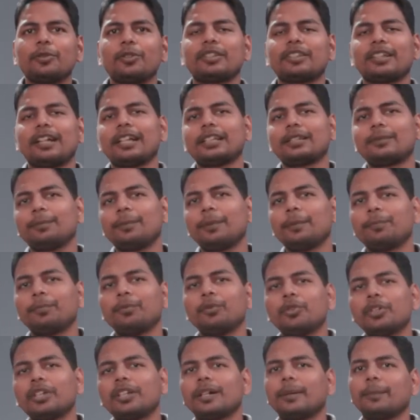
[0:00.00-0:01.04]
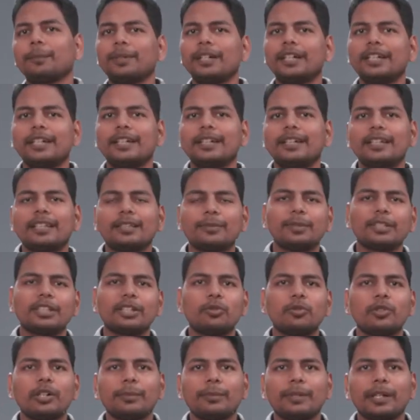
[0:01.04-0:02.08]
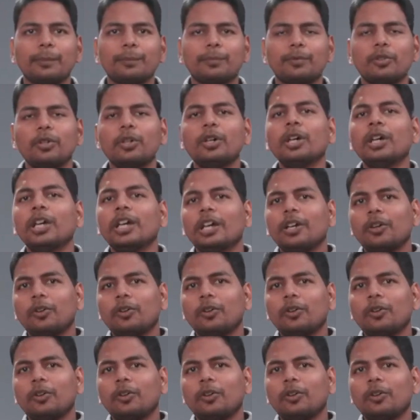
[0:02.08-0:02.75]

और साथ में पूरी कंप्लीट डिटेल्स बताऊंगा मैं आपको